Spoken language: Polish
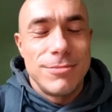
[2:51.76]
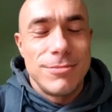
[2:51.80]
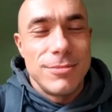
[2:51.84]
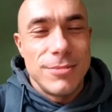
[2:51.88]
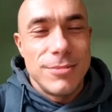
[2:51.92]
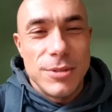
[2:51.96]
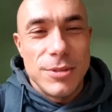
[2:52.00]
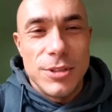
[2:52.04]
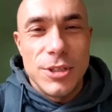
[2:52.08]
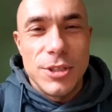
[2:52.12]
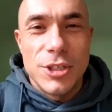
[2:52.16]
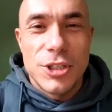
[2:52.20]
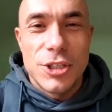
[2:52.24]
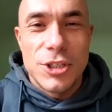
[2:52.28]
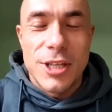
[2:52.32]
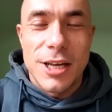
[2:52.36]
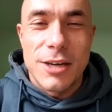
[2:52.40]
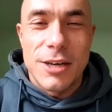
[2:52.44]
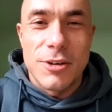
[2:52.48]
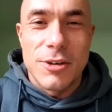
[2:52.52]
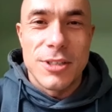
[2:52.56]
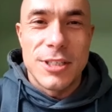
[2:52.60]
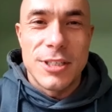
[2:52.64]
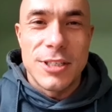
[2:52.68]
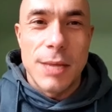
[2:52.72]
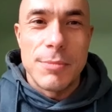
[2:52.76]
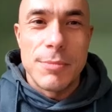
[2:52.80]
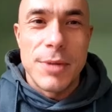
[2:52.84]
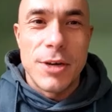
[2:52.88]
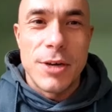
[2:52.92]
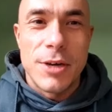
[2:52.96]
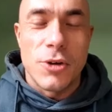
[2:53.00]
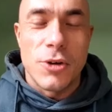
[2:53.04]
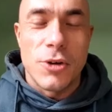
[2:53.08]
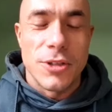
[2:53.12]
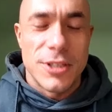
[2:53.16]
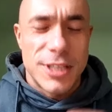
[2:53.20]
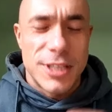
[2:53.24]
niż tak od samego
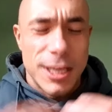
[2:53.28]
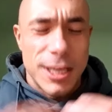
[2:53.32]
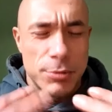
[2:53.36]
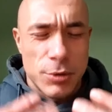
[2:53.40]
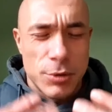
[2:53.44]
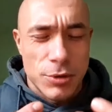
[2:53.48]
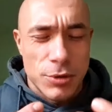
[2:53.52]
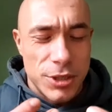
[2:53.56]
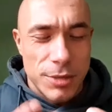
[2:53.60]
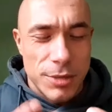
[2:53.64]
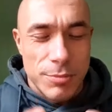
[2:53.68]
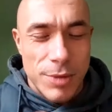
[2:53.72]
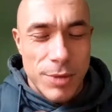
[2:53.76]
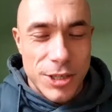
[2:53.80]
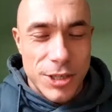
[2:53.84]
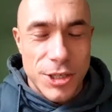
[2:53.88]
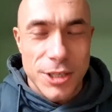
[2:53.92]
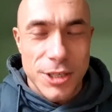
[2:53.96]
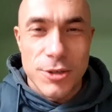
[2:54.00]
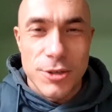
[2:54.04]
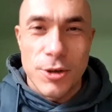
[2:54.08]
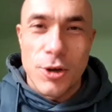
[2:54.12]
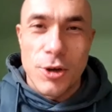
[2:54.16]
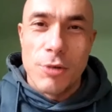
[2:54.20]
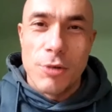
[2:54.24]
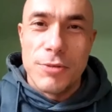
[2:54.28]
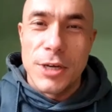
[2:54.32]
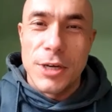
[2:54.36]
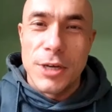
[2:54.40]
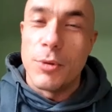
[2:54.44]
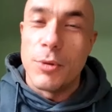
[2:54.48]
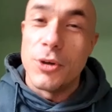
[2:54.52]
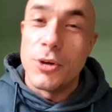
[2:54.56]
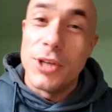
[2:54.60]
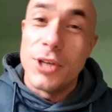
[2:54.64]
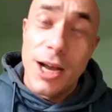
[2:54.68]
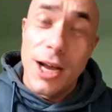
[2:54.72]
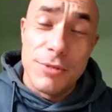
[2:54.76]
konceptu, gdzie ma się cokolwiek
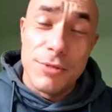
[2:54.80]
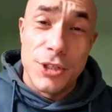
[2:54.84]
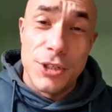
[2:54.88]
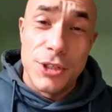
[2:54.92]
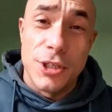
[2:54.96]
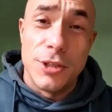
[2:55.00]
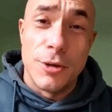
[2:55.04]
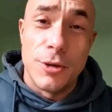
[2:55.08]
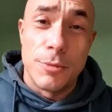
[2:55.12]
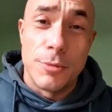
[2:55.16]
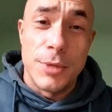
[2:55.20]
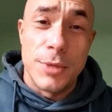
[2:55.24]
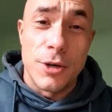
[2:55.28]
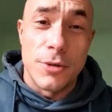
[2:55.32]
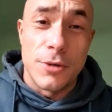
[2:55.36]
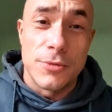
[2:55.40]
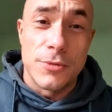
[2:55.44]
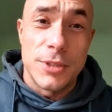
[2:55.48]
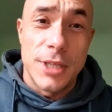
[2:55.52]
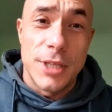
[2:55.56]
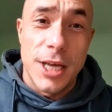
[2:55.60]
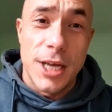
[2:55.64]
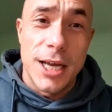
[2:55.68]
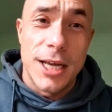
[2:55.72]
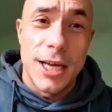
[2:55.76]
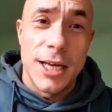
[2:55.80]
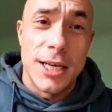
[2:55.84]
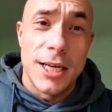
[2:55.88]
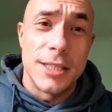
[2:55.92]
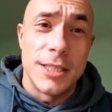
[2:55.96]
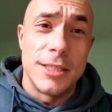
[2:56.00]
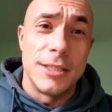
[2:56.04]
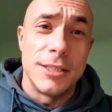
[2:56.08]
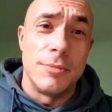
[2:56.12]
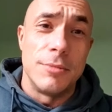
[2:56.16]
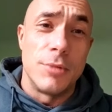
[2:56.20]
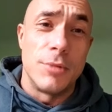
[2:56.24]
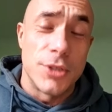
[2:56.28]
pojawić i dopiero
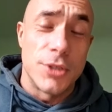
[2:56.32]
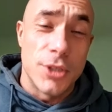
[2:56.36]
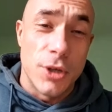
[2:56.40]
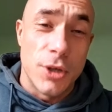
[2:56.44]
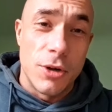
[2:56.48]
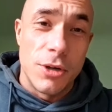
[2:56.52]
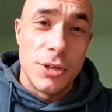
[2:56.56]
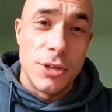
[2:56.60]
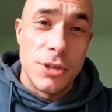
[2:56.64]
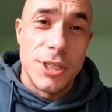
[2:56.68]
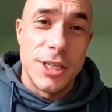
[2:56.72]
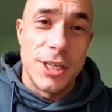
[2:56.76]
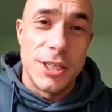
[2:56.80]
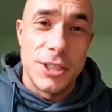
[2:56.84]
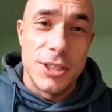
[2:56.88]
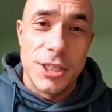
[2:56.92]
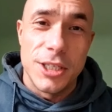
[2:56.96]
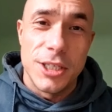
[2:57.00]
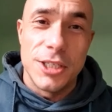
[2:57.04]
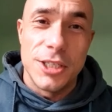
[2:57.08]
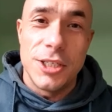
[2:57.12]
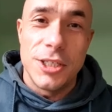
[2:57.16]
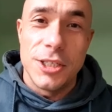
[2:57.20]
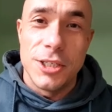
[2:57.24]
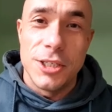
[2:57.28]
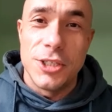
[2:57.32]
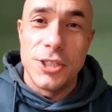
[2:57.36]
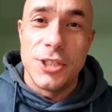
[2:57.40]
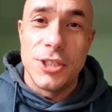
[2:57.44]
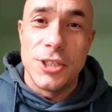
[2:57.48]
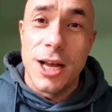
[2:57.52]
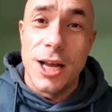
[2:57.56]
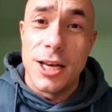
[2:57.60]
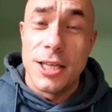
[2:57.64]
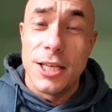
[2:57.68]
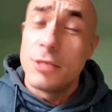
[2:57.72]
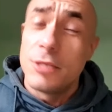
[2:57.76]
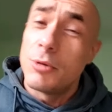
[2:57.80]
wtedy mozolnie gdzieś mhm. iść
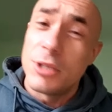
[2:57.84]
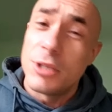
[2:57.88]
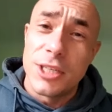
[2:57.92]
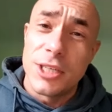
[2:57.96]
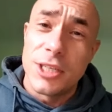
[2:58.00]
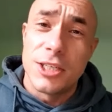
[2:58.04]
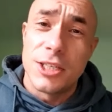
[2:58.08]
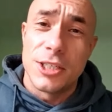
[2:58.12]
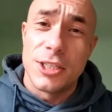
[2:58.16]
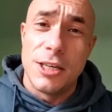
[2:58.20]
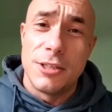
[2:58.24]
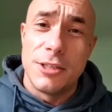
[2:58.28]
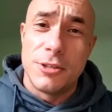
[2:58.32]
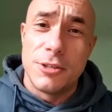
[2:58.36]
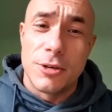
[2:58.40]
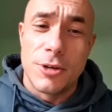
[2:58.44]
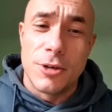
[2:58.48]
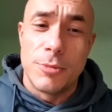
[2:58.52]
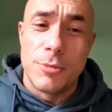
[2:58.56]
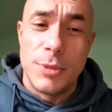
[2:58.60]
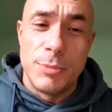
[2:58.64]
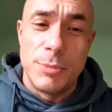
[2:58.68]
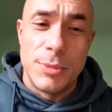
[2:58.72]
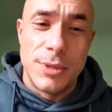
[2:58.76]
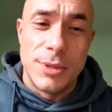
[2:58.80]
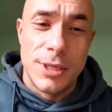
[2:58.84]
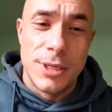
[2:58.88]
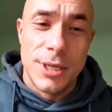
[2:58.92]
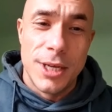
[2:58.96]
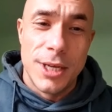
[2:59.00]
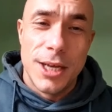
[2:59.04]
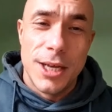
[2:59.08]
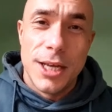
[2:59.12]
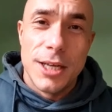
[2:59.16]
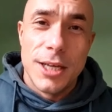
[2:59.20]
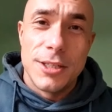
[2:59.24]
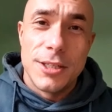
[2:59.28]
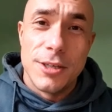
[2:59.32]
dalej. Zwłaszcza jeżeli to robimy
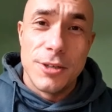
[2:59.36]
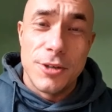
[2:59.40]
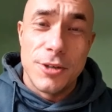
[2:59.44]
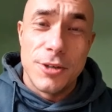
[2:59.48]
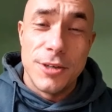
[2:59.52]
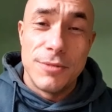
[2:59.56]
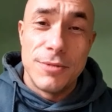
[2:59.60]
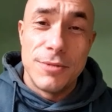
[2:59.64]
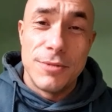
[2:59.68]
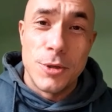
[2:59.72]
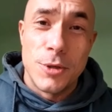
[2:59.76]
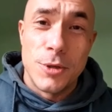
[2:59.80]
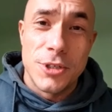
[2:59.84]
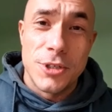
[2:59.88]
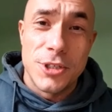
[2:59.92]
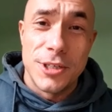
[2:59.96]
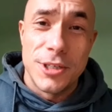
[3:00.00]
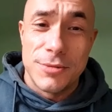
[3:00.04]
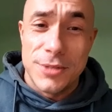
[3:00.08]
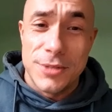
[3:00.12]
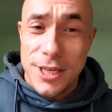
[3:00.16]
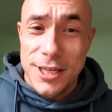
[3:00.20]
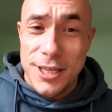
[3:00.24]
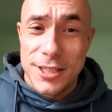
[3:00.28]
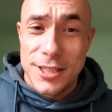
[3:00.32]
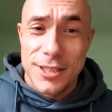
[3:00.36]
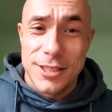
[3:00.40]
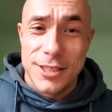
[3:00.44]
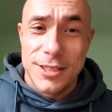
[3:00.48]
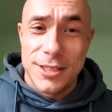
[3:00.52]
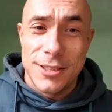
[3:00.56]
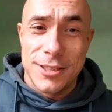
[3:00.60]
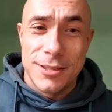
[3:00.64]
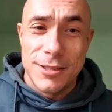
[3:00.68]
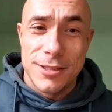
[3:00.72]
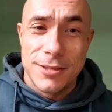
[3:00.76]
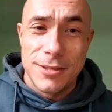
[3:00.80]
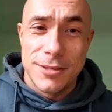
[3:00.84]
tylko i wyłącznie
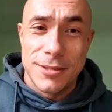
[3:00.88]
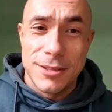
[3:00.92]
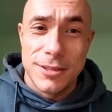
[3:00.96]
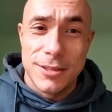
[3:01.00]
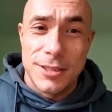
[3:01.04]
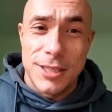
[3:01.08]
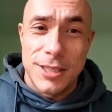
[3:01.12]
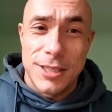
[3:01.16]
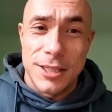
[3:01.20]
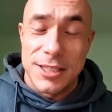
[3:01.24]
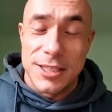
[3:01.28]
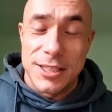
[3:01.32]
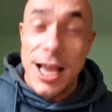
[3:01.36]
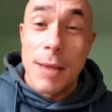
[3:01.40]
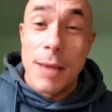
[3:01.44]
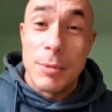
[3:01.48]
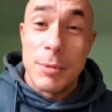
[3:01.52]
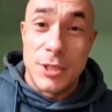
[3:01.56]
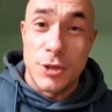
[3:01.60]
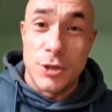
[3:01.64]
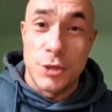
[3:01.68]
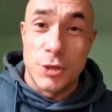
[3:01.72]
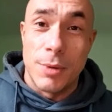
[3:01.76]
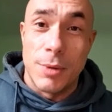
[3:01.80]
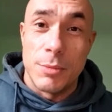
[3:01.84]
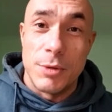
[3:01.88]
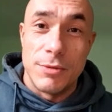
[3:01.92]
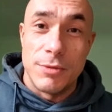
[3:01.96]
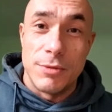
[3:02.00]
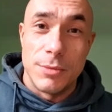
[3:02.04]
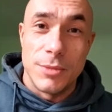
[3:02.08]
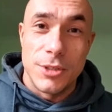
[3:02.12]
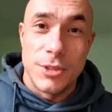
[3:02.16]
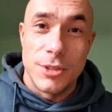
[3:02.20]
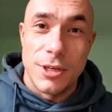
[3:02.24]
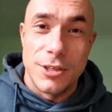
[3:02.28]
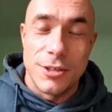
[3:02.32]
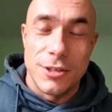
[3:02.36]
wtedy, kiedy sami coś mamy mhm.
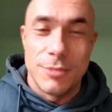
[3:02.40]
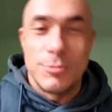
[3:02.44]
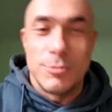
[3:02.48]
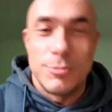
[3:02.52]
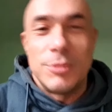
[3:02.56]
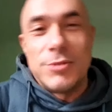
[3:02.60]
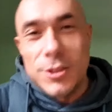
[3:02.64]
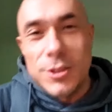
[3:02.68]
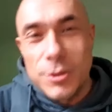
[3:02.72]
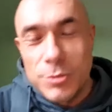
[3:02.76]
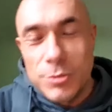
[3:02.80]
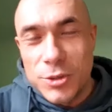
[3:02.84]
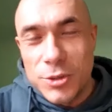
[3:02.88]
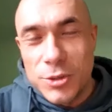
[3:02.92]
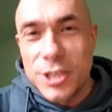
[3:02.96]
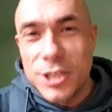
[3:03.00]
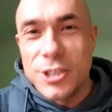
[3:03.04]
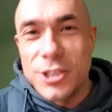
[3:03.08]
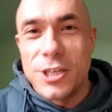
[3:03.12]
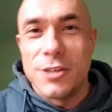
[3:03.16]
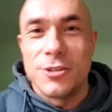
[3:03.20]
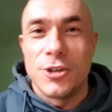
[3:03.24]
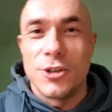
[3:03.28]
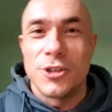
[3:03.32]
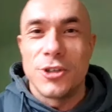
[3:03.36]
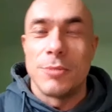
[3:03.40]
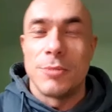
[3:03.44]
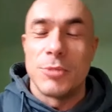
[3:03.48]
wymyślić. No bo wiadomo, że jeżeli ktoś nam